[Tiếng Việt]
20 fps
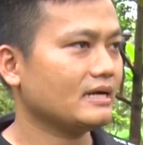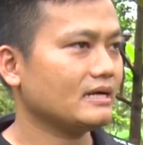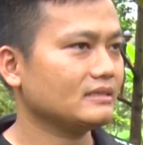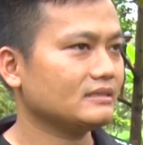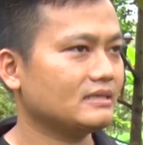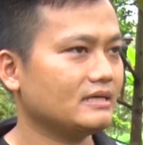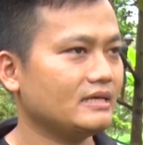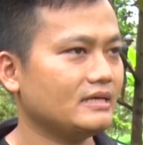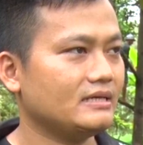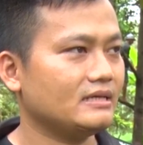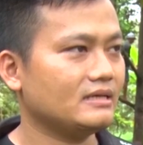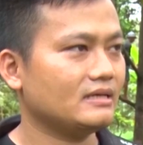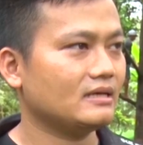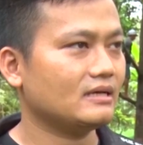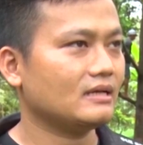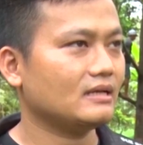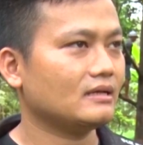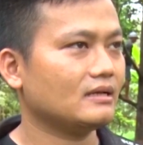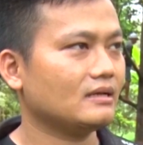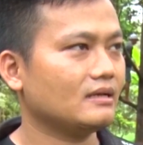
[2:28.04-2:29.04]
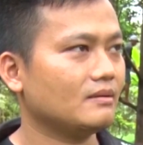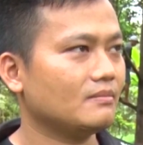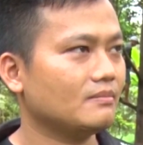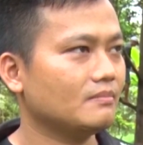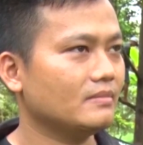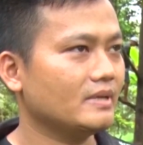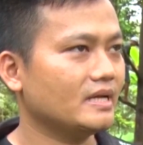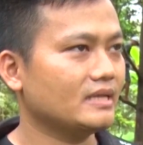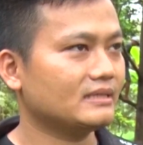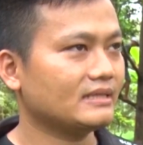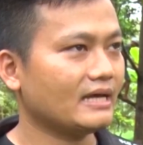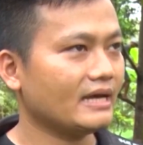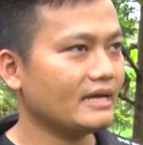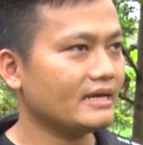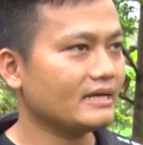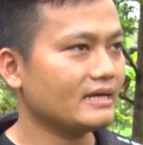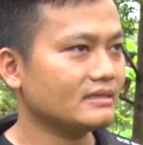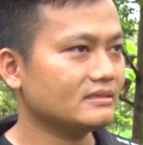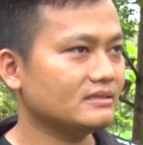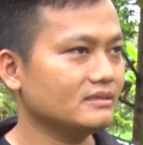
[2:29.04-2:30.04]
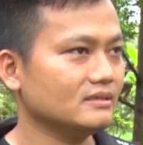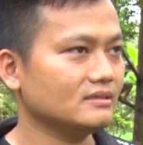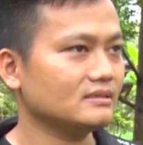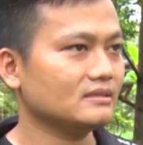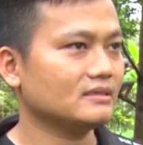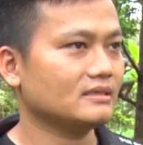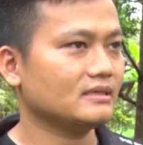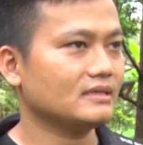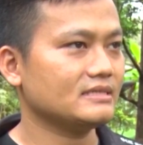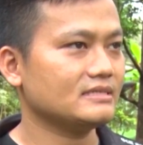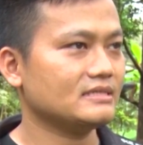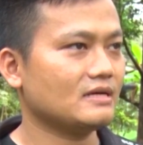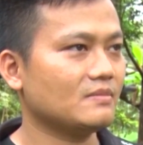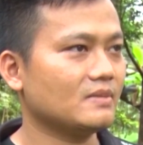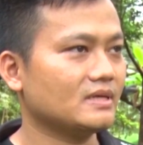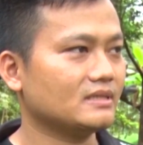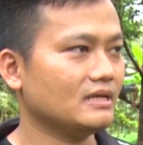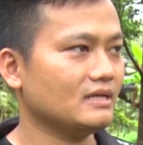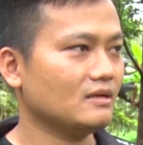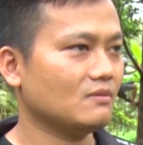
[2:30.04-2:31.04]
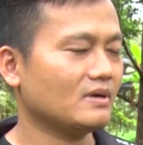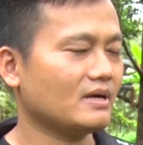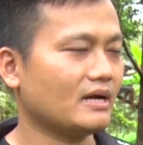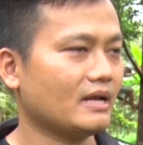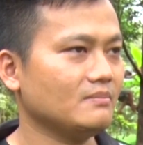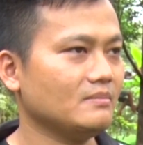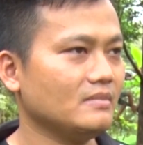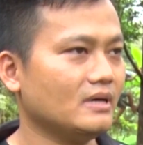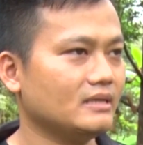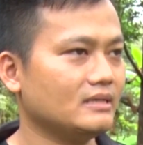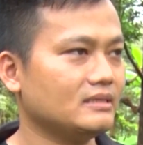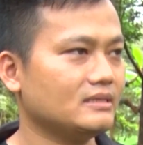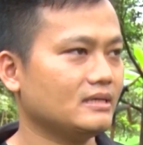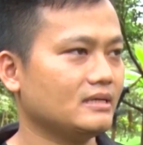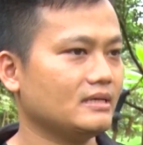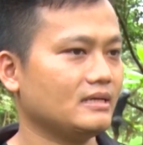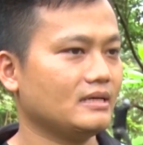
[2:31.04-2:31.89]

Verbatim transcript: cắt thì mình tay cắt trước, cái xong rồi tới Long Khánh mình